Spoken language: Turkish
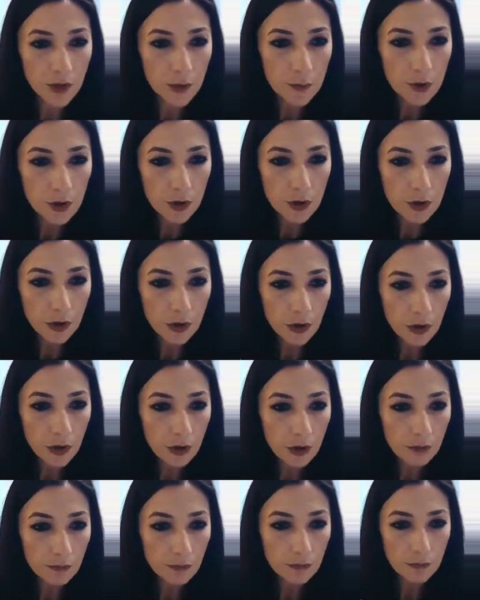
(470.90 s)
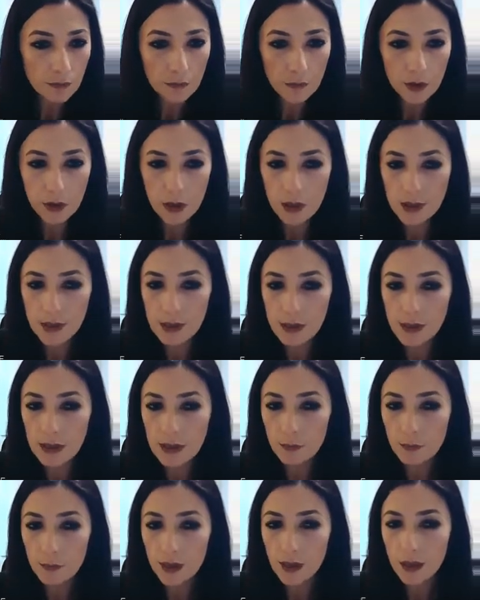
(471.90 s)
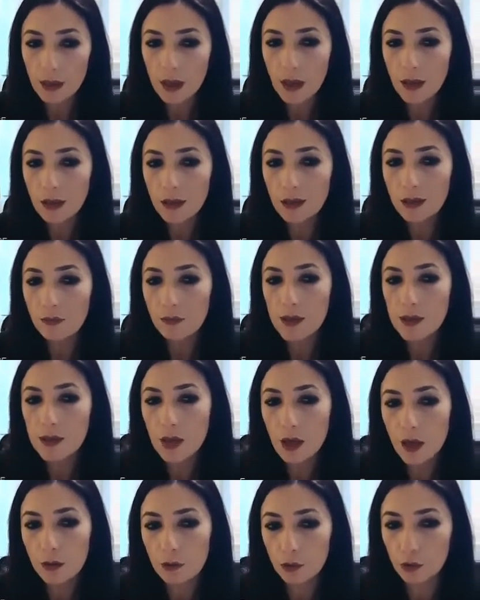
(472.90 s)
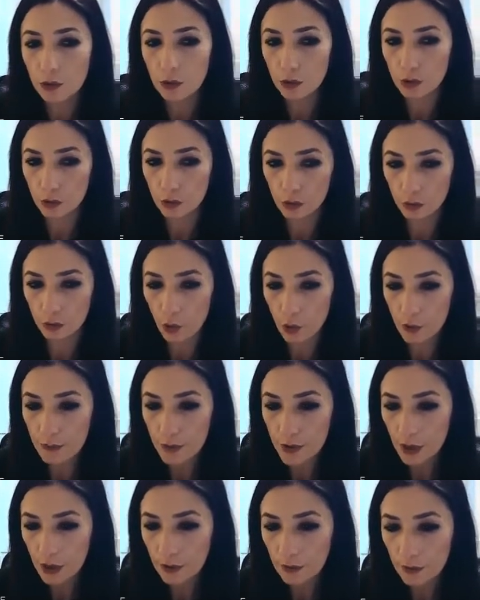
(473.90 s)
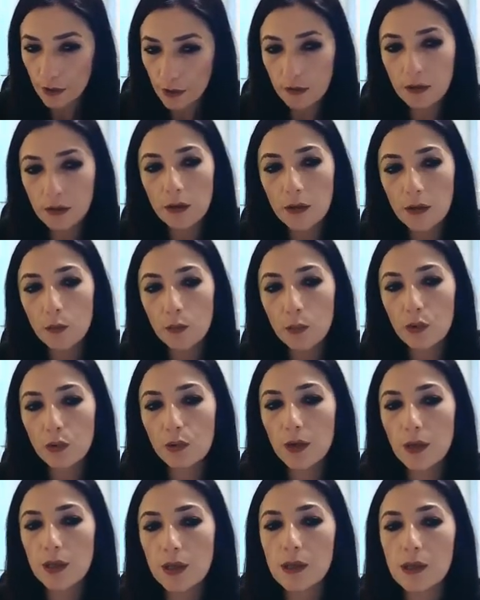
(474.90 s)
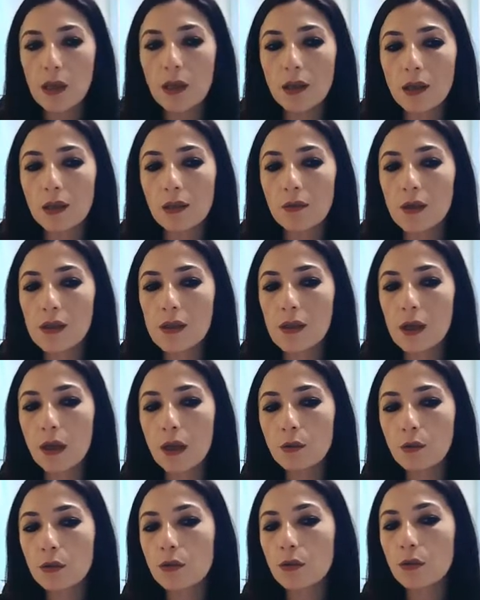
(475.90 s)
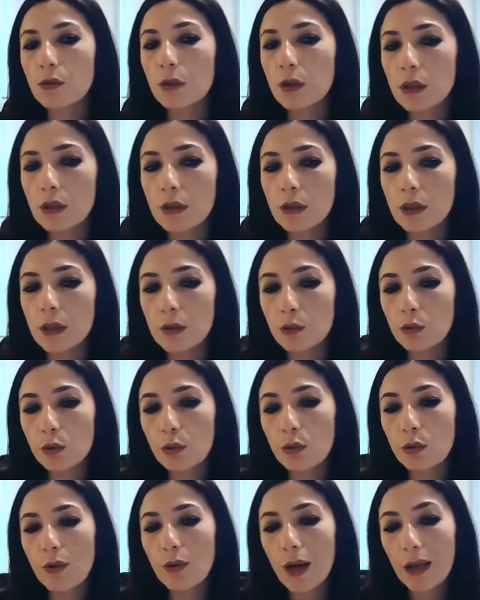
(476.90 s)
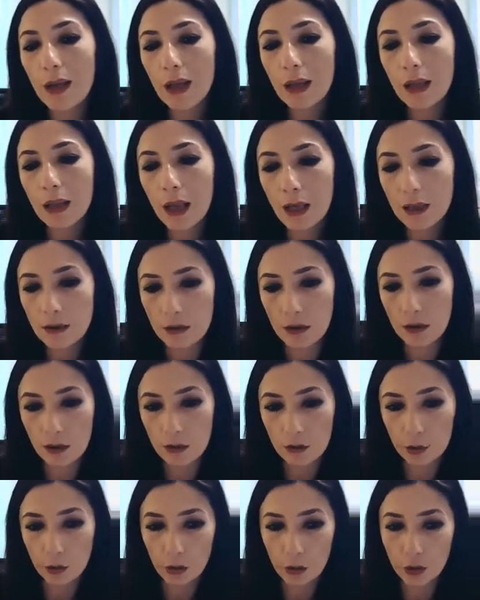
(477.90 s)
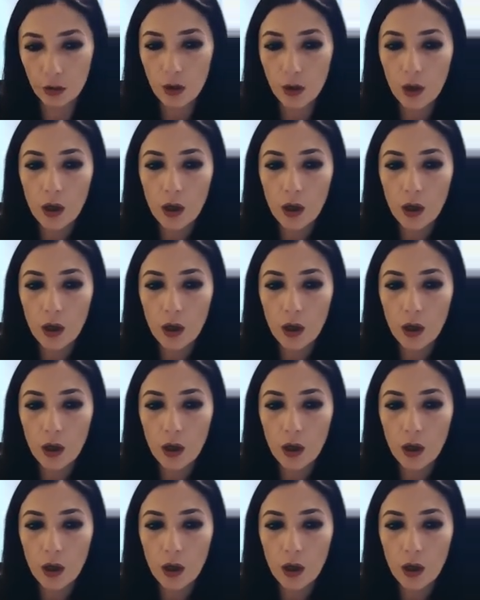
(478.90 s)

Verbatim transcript: Demiştik ki Presizmde akıl ve sağduyu ön plandaydı. Burada ise akıl ve sağduyunun yerine duygu ve hayaller alıyor.